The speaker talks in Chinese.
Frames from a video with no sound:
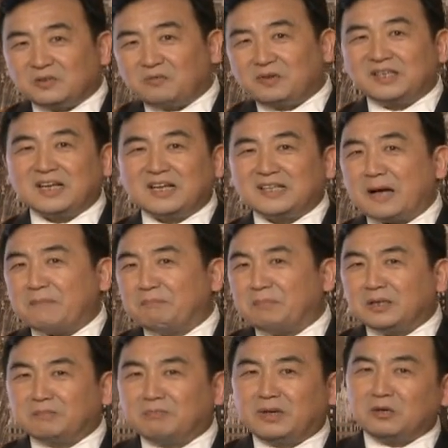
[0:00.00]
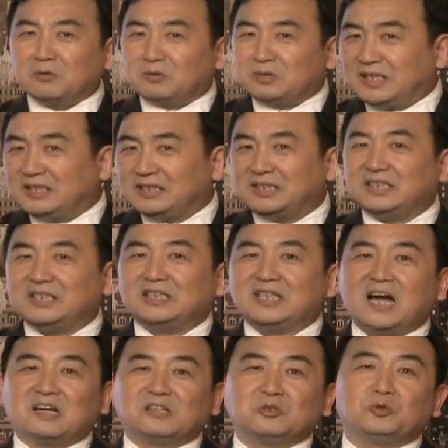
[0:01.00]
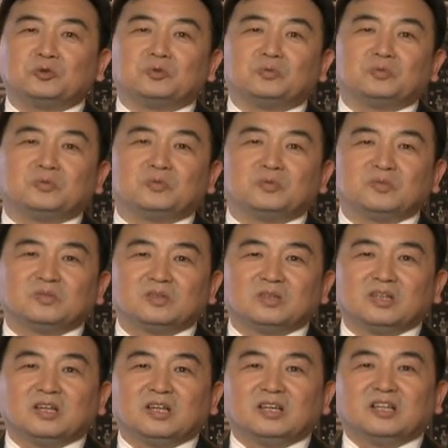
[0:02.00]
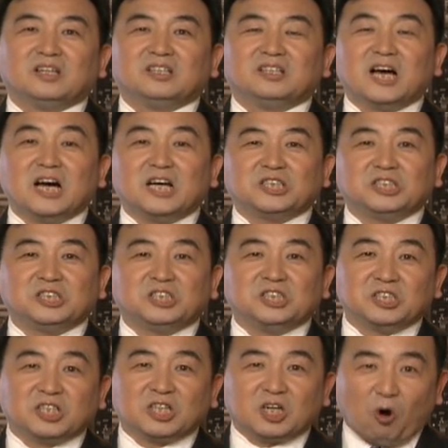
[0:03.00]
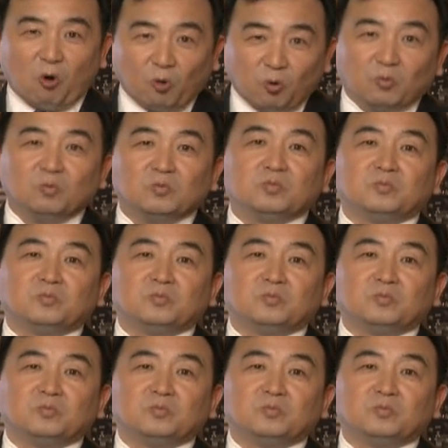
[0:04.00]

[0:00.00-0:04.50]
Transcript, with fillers: 为它那，并没有离弃它而去。那是只狗。